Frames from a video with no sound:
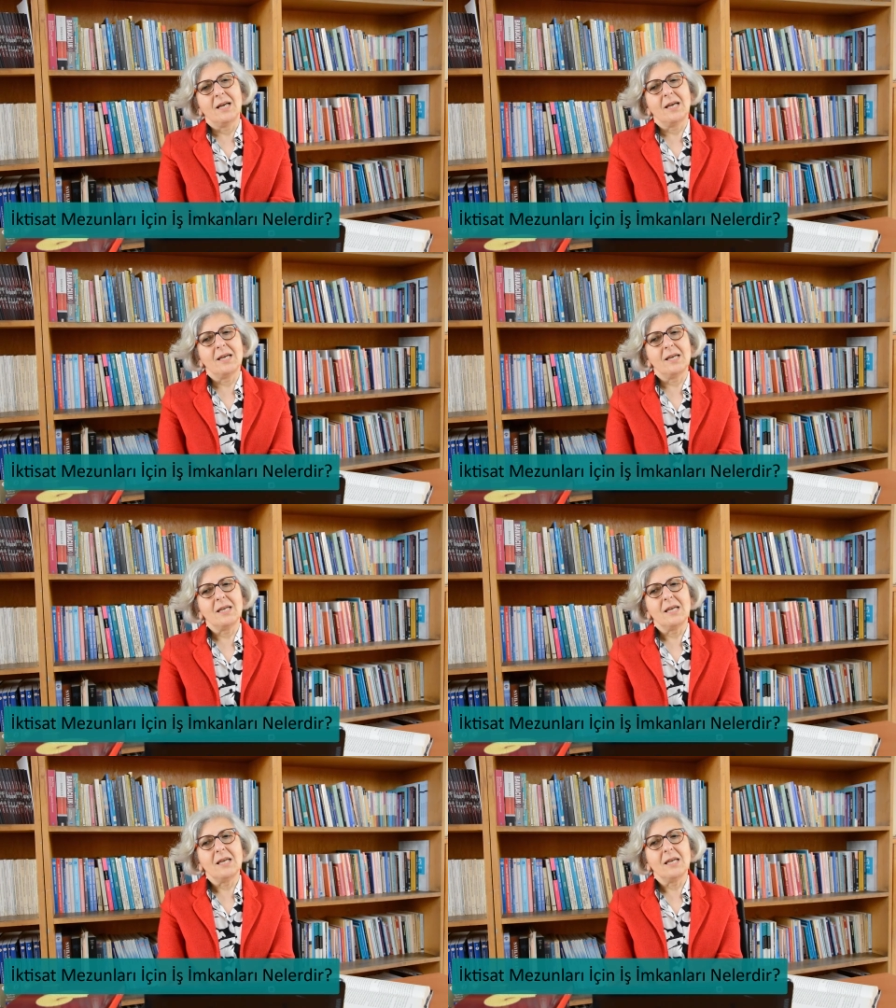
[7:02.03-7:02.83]
E,
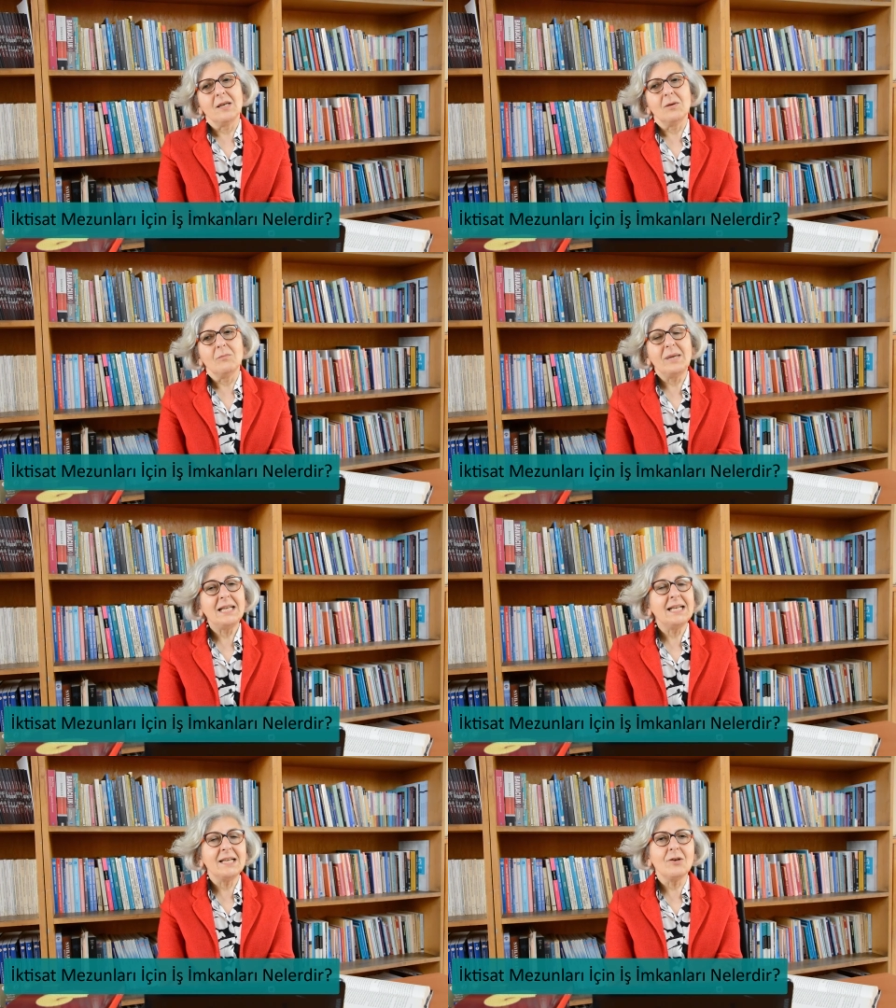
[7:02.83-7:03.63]

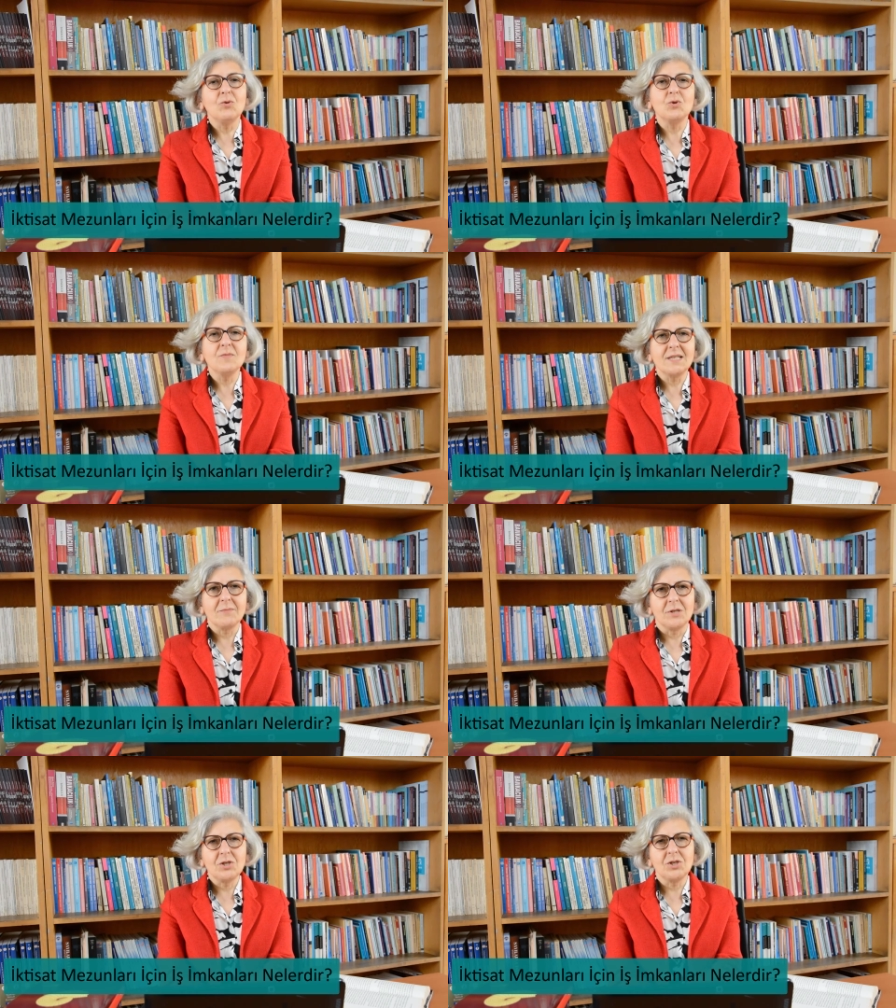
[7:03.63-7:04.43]
bilgileri
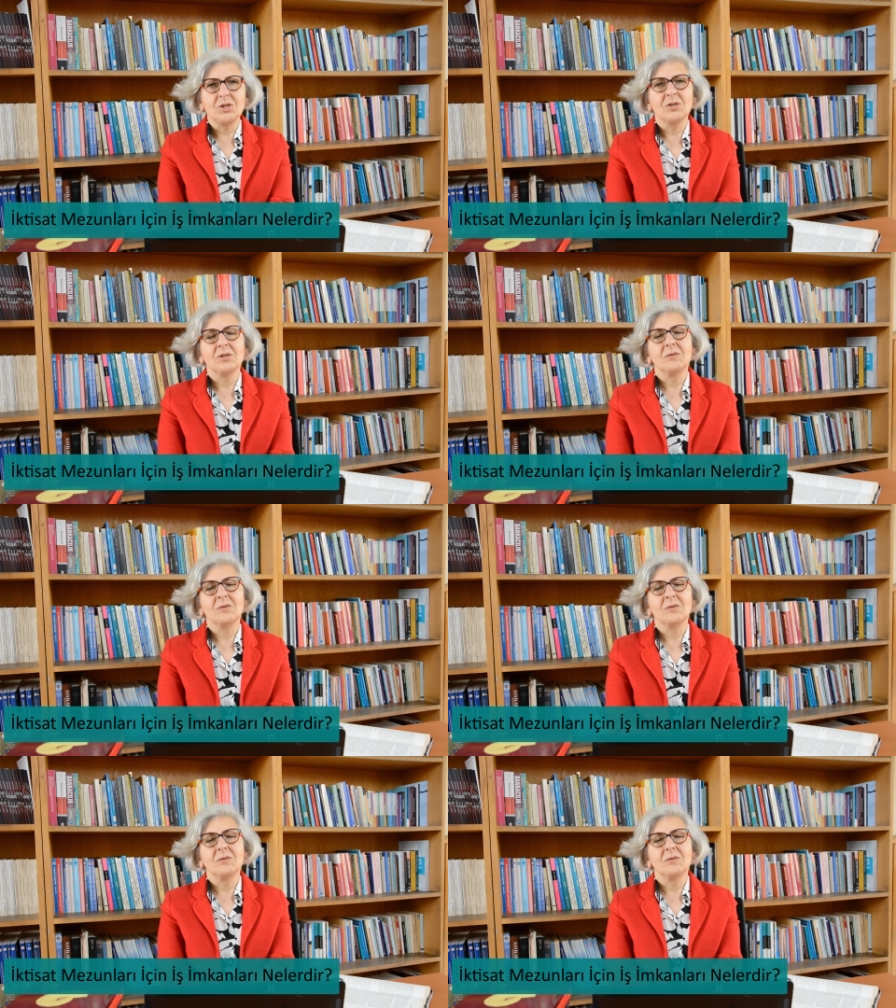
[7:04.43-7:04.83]
özümsemiş,